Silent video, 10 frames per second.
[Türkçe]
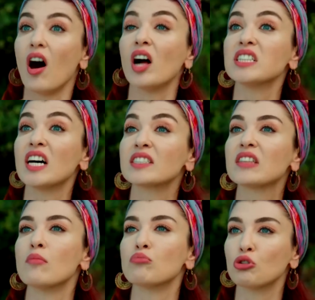
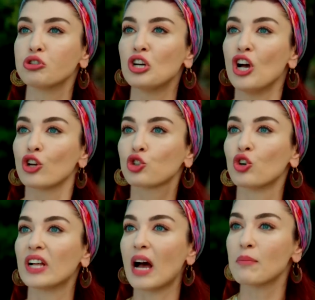Allah'ından bul.
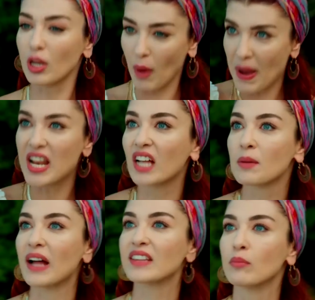Şöyleden bul ama
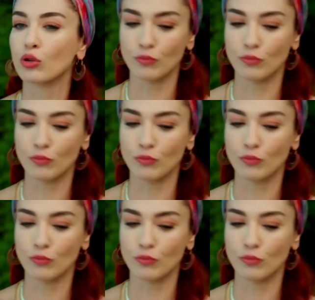belanı benden